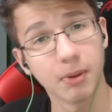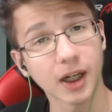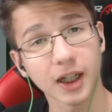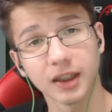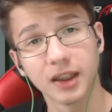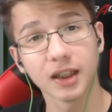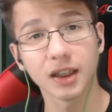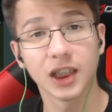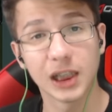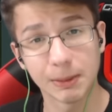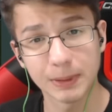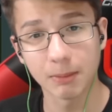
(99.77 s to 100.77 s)
Paketlerden
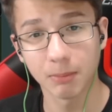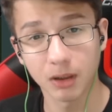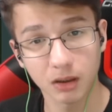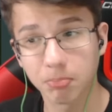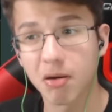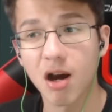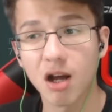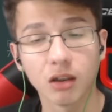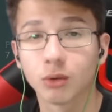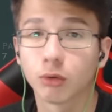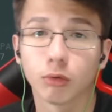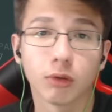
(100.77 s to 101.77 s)
hiçbir zaman pahalı
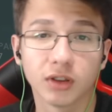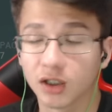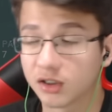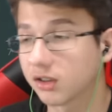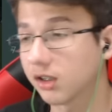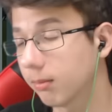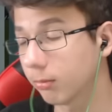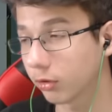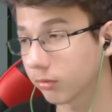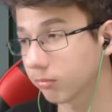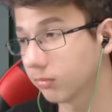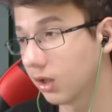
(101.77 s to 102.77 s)
güzel oyuncular
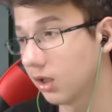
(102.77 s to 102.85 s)
çıkaramıyorum.